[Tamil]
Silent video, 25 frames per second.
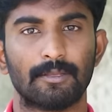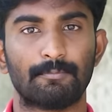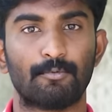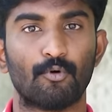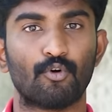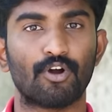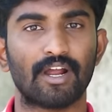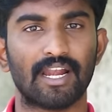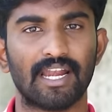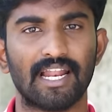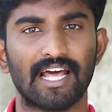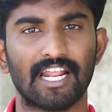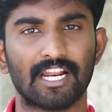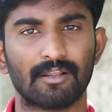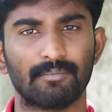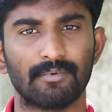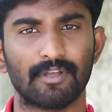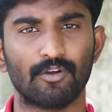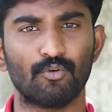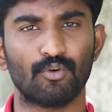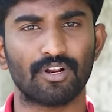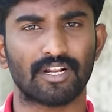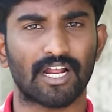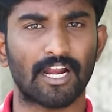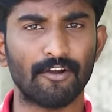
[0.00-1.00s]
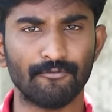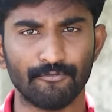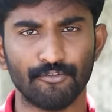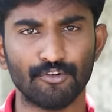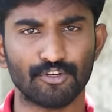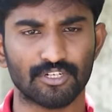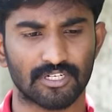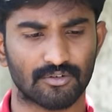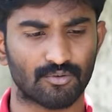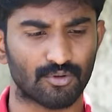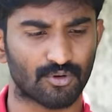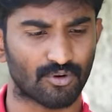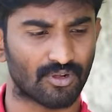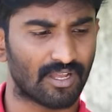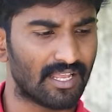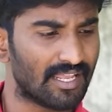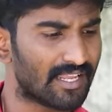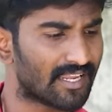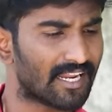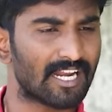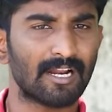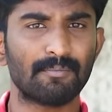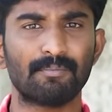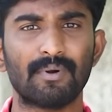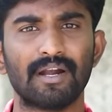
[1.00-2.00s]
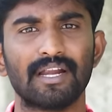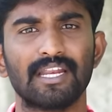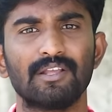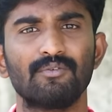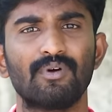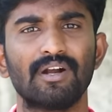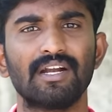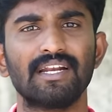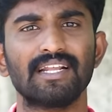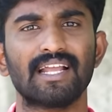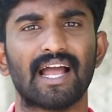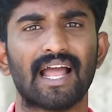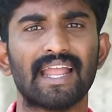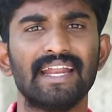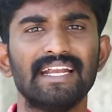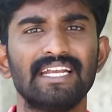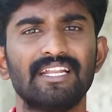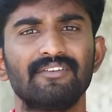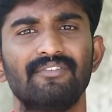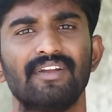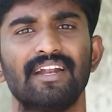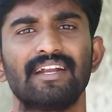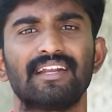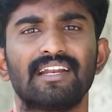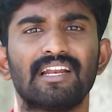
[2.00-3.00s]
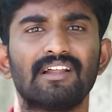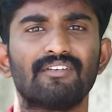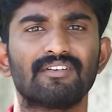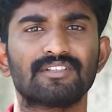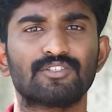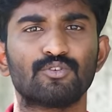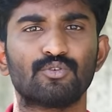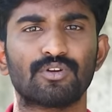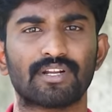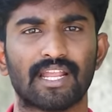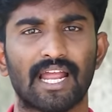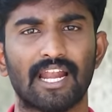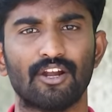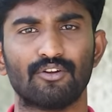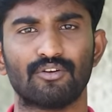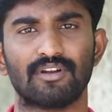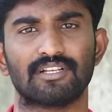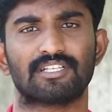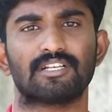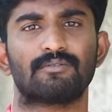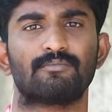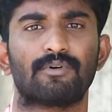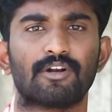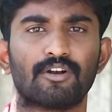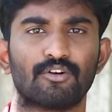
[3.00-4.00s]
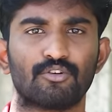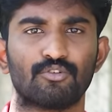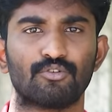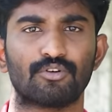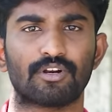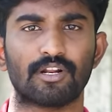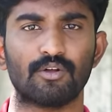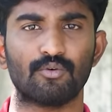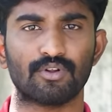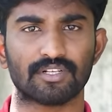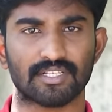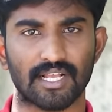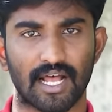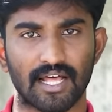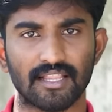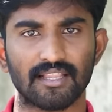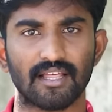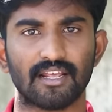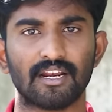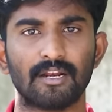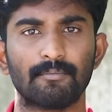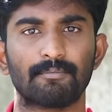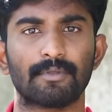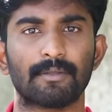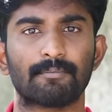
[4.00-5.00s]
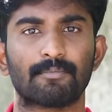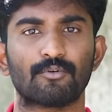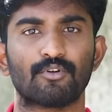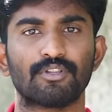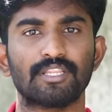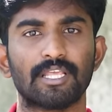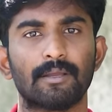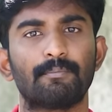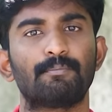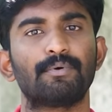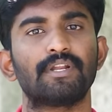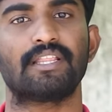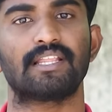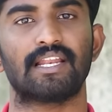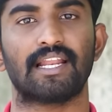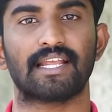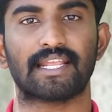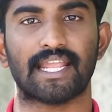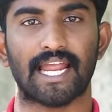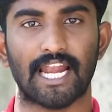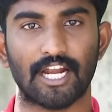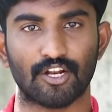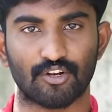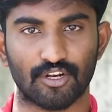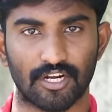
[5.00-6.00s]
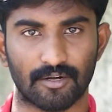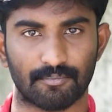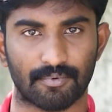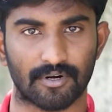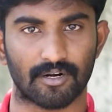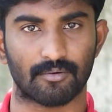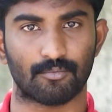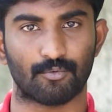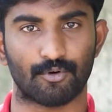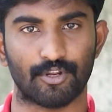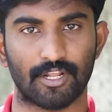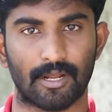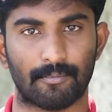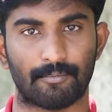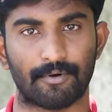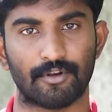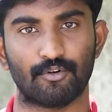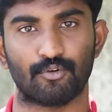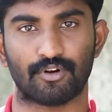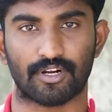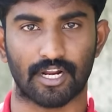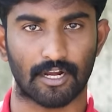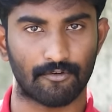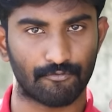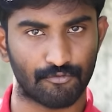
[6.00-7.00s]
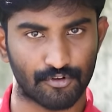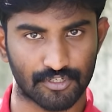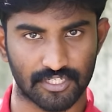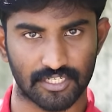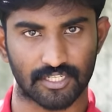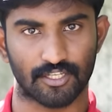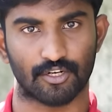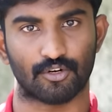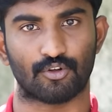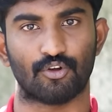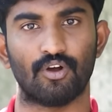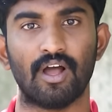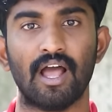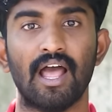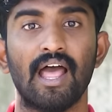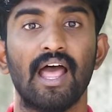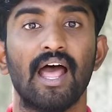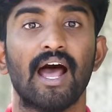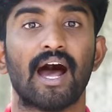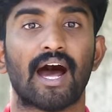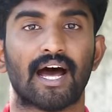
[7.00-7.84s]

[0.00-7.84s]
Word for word: இப்போ உங்கள் எல்லாருக்குமே ஒரு கன்ஃபியூஷன் வரும் என்னப்பா நீ வாட்டுக்கு ஹைட்டு எல்லாம் வச்சு ஒரு கால்குலேஷன் பண்ணணுன்ற ஒரு சாதாரண பீப்புள் வந்து எப்படி இதெல்லாம் கால்குலேட் பண்ண முடியும் அப்படின்னு ஒரு கன்ஃபியூஷன் இருக்கும்